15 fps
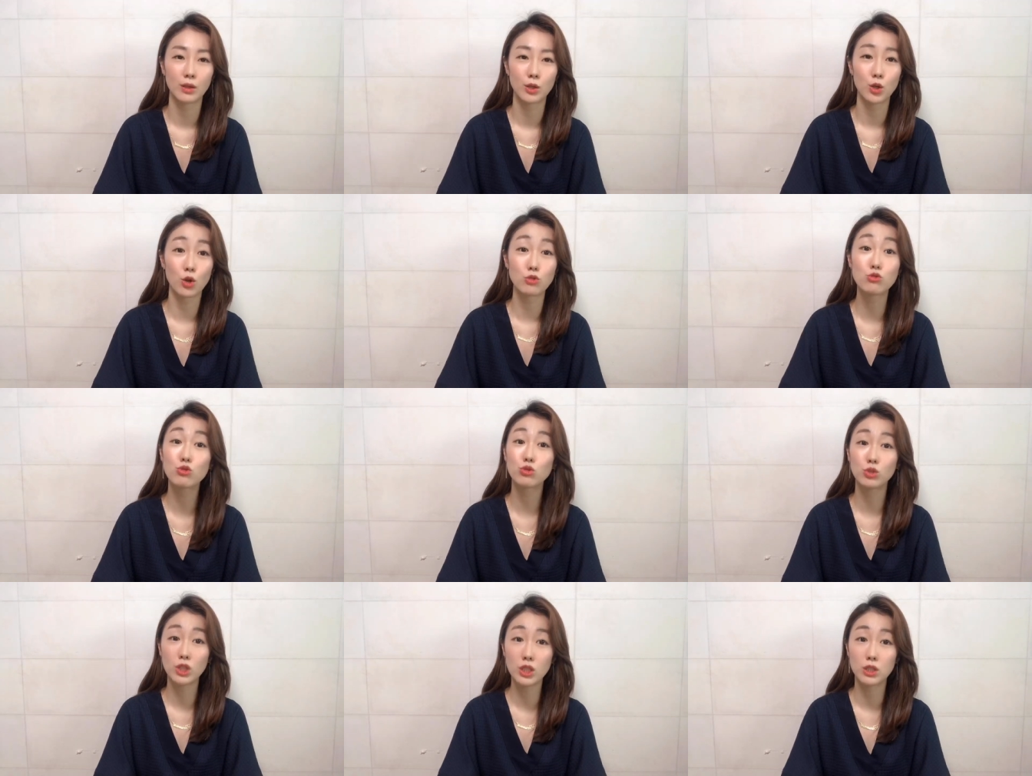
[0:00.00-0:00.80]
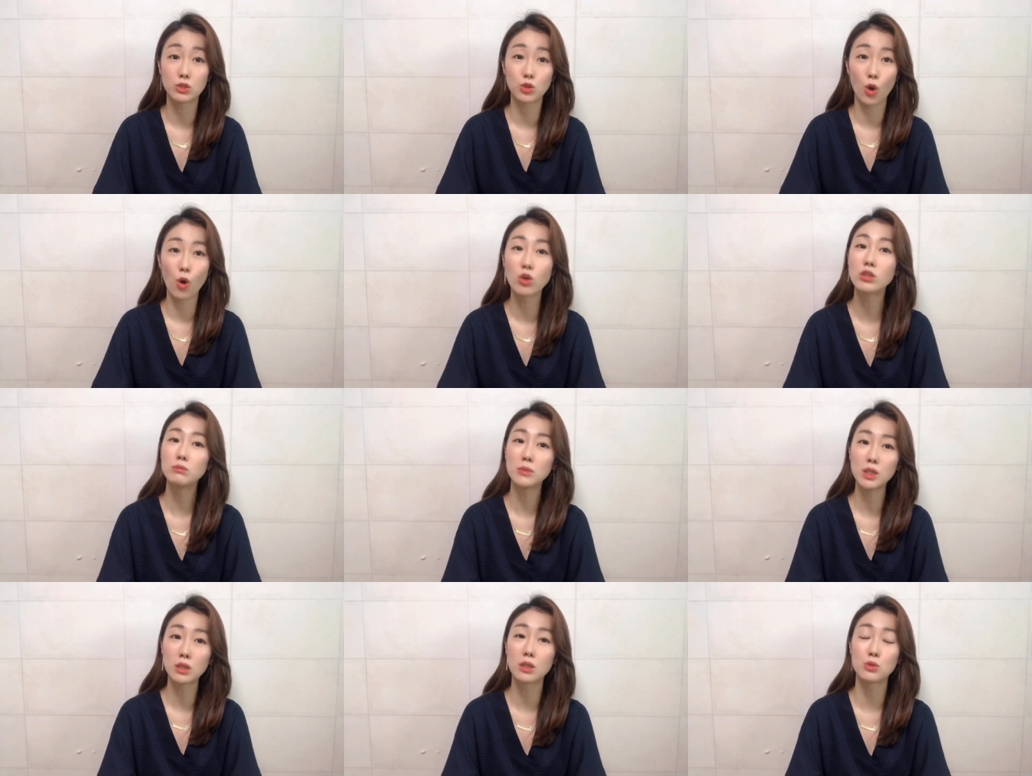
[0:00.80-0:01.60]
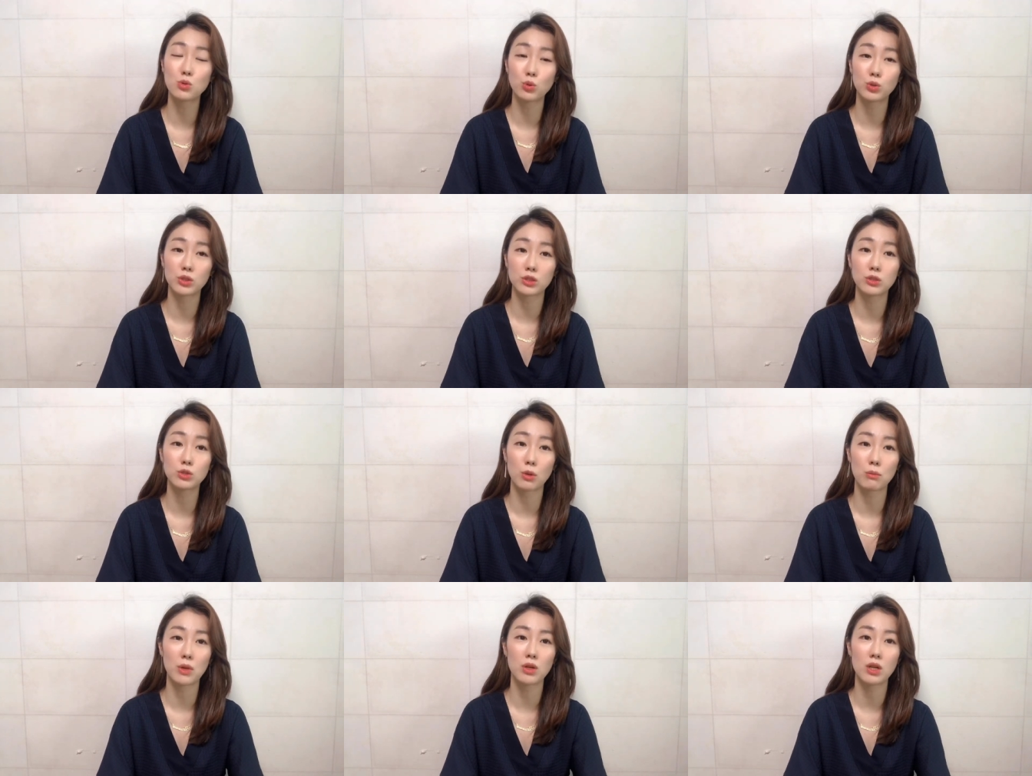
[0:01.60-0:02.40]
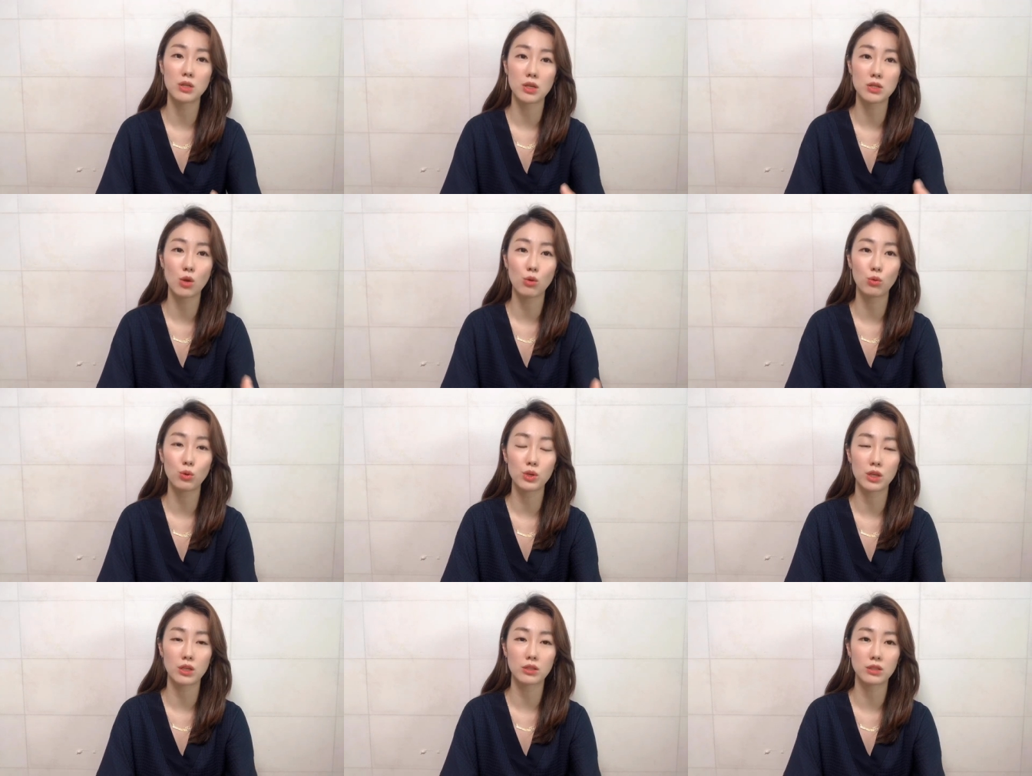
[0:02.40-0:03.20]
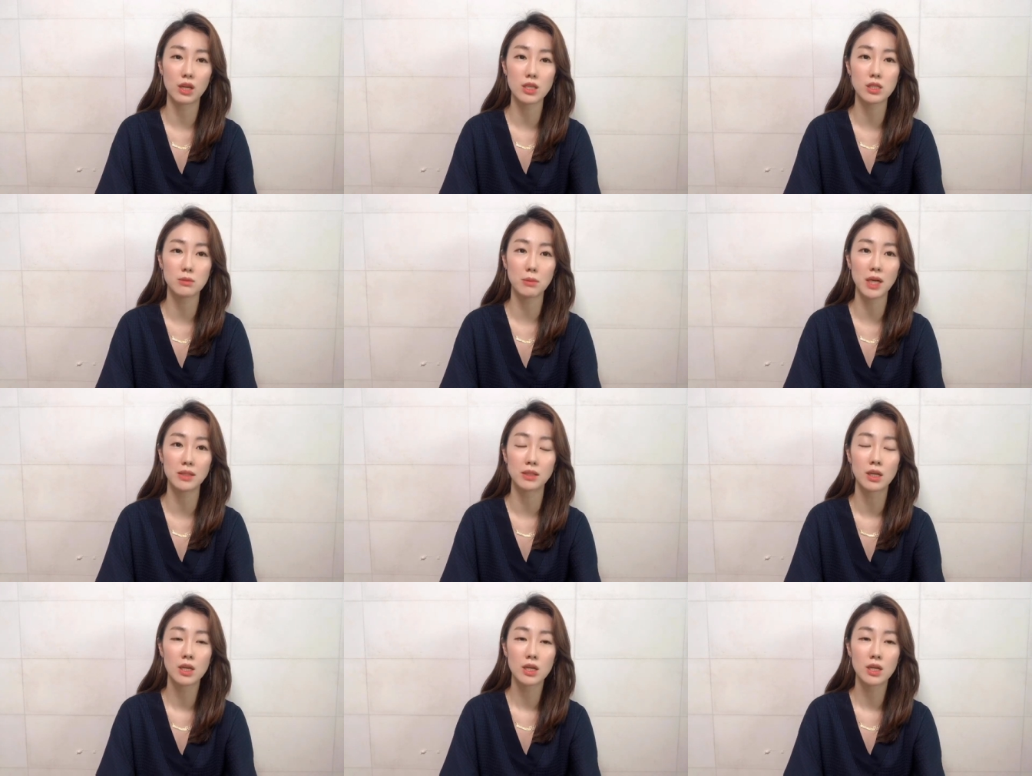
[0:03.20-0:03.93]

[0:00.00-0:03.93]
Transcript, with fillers: 연준이 저금리 기조를 전면에 내세우고 있기는 하지만